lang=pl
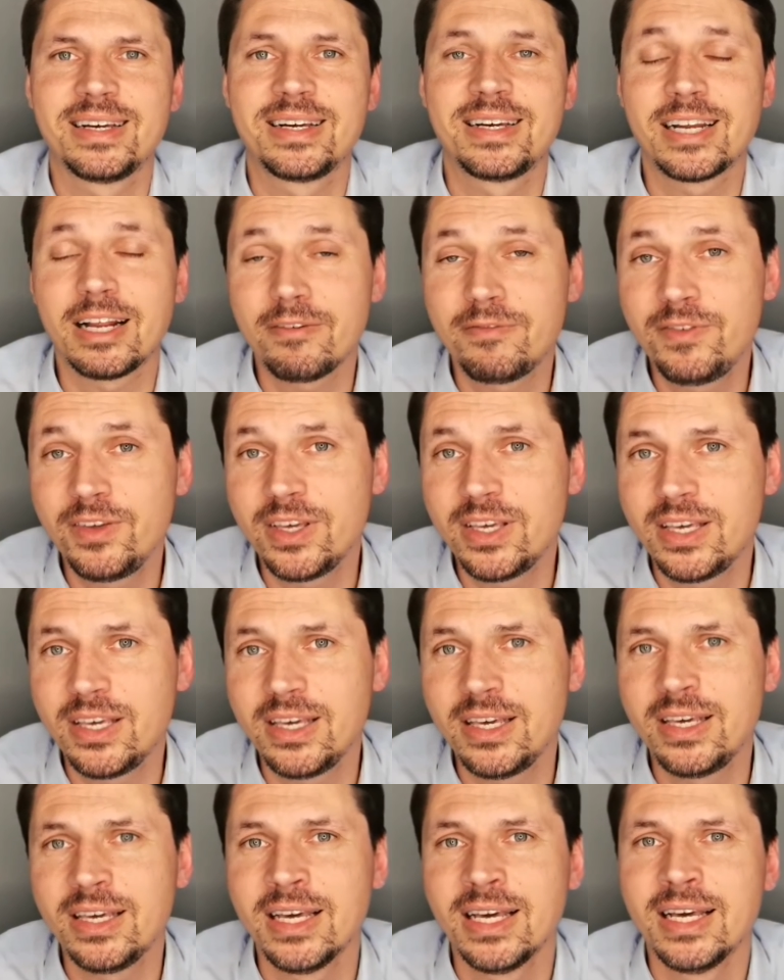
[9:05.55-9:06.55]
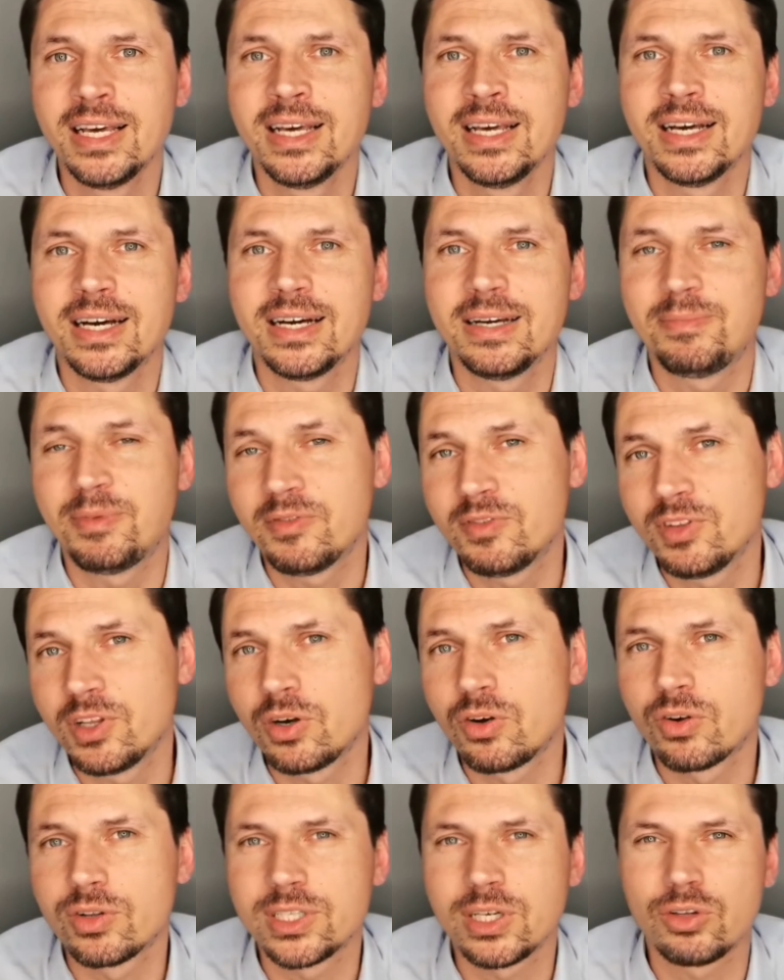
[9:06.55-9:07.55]
grafiki,
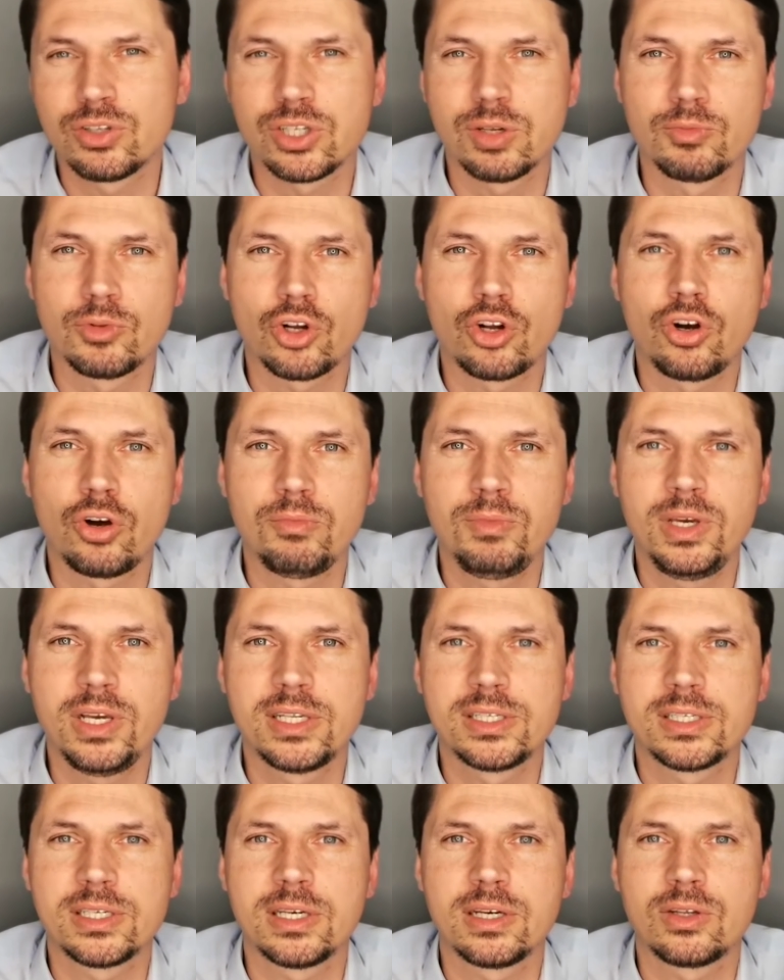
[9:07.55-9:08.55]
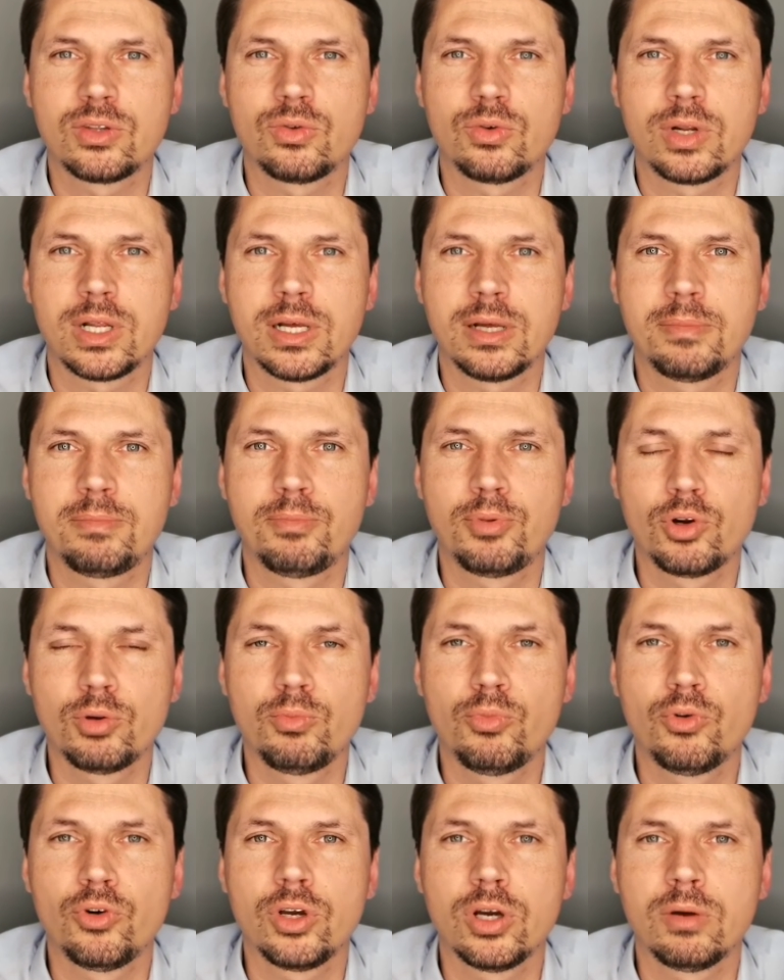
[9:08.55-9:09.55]
pewnego rodzaju są to komiksy, które
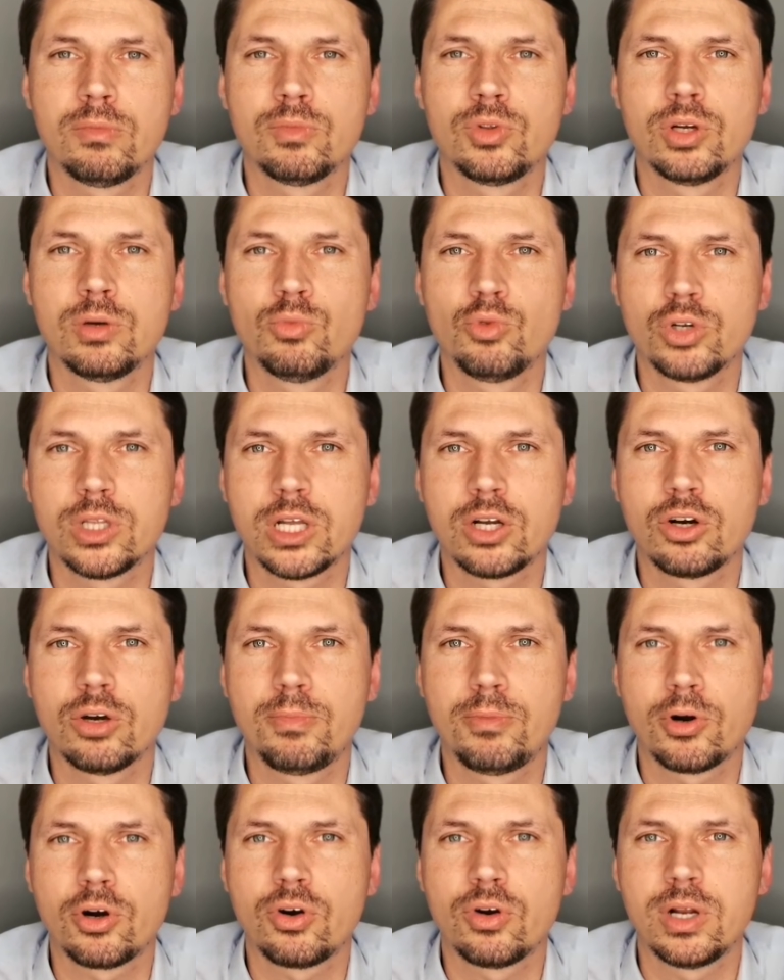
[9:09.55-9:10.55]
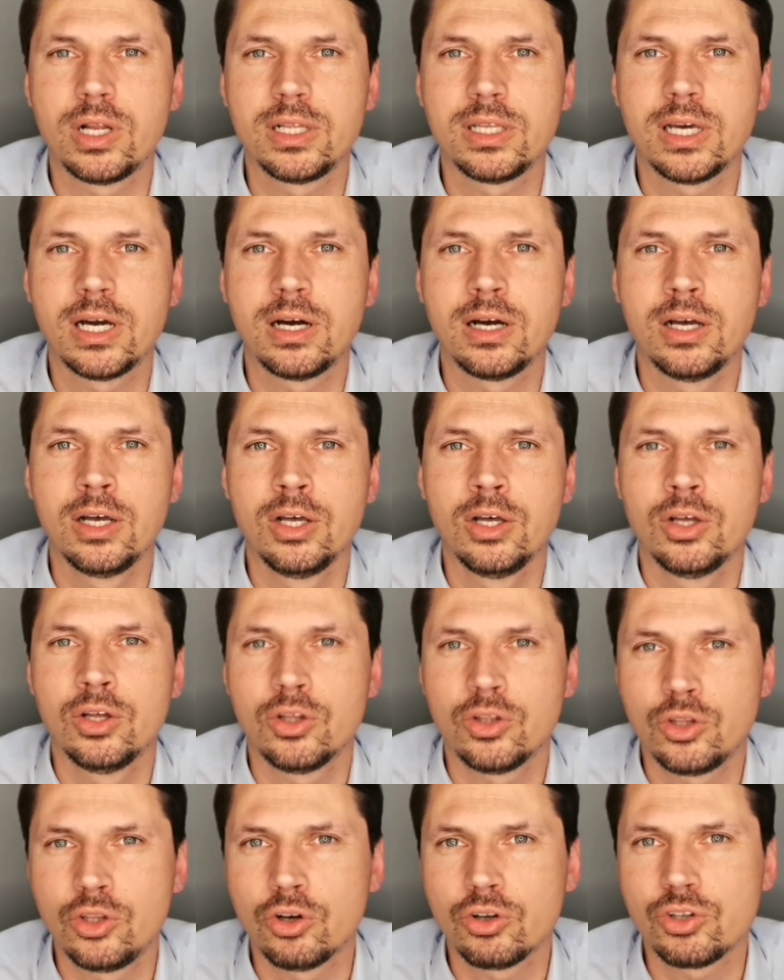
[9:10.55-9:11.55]
próbują do młodego pokolenia
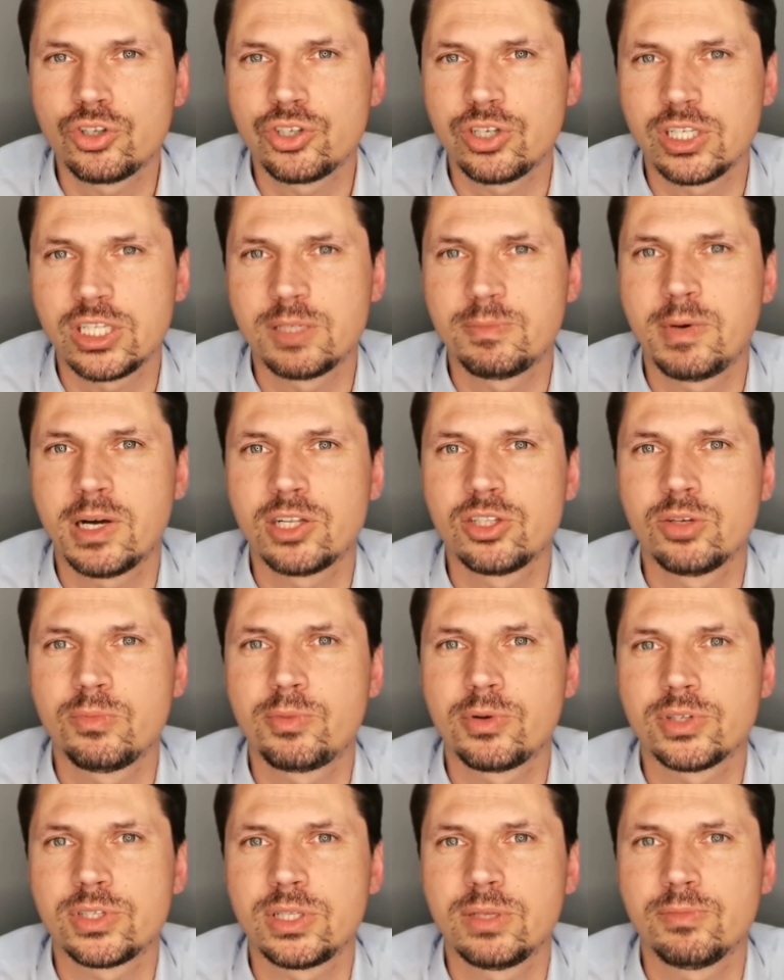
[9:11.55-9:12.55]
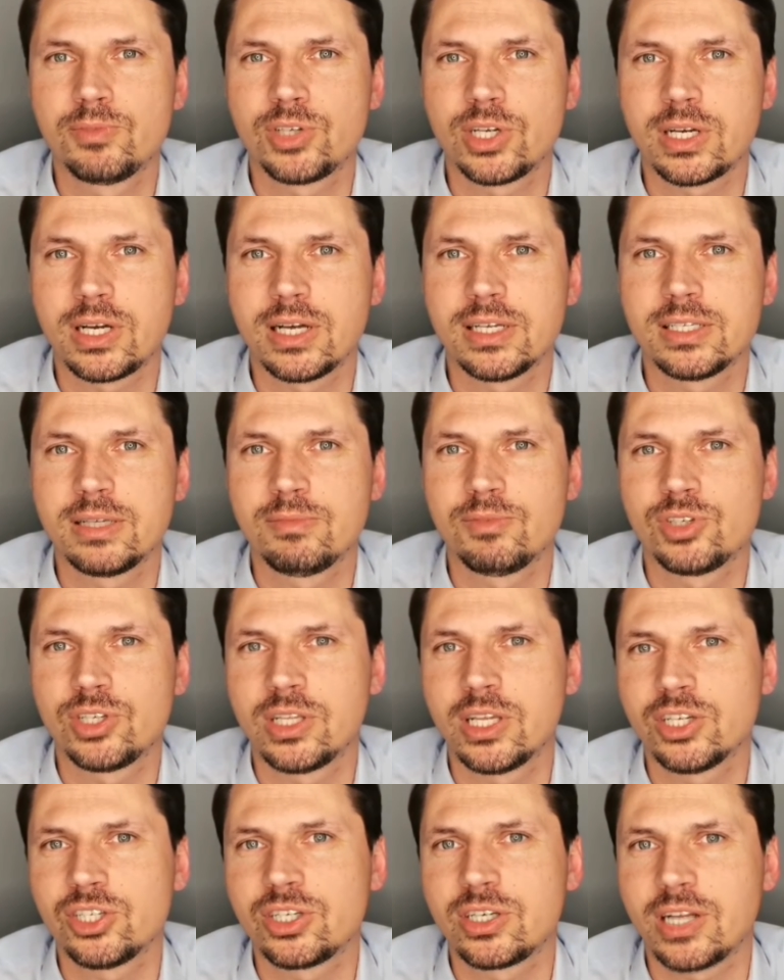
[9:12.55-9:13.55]
dotrzeć z bardzo prostym przekazem,
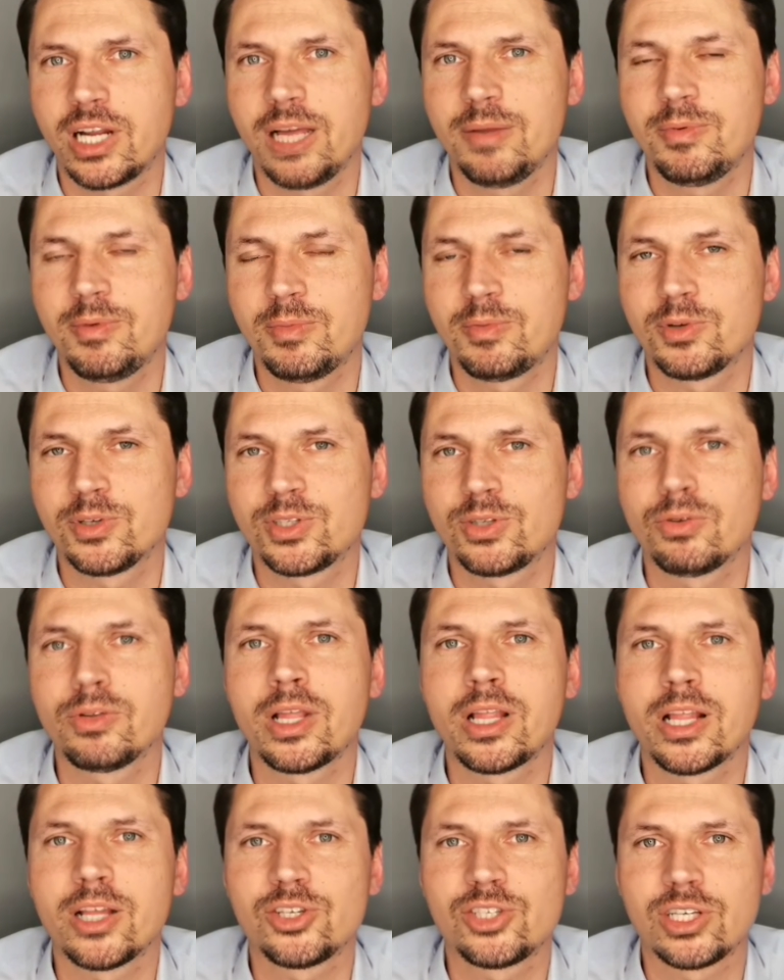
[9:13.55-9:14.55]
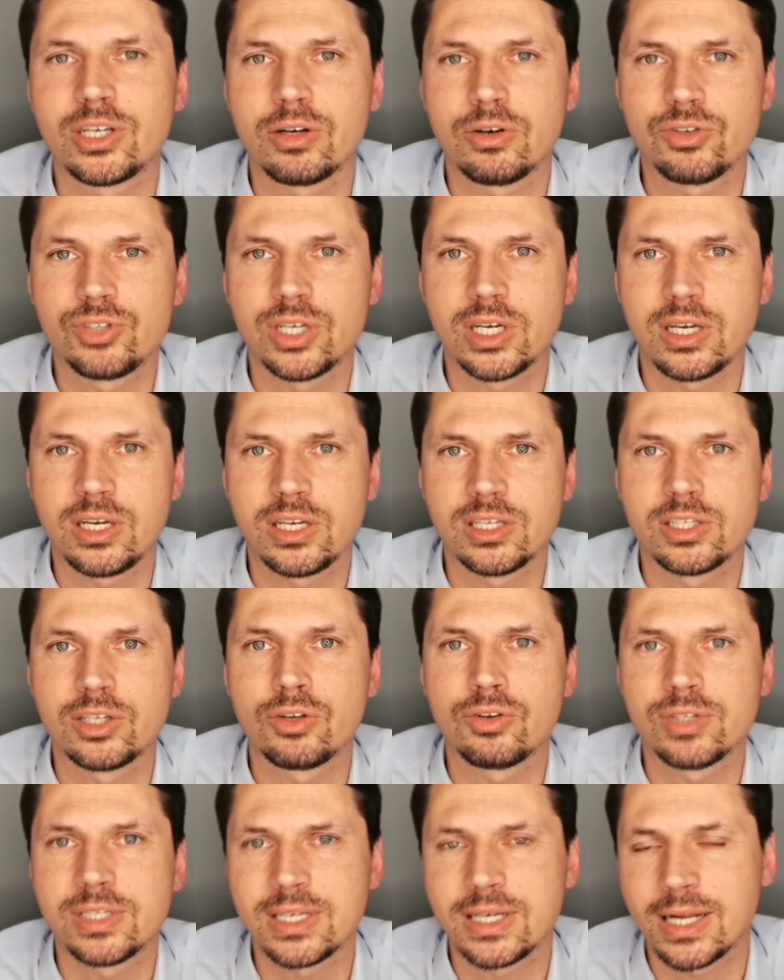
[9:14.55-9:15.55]
że nasz kraj po prostu na naszych oczach jest
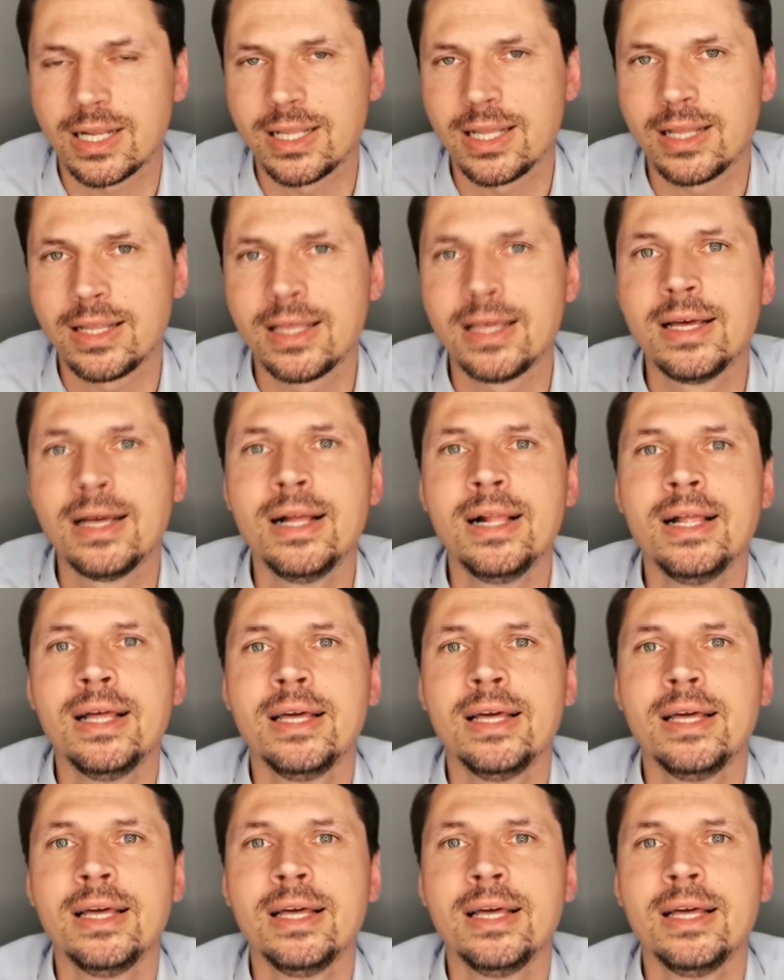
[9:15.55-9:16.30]
rozkradany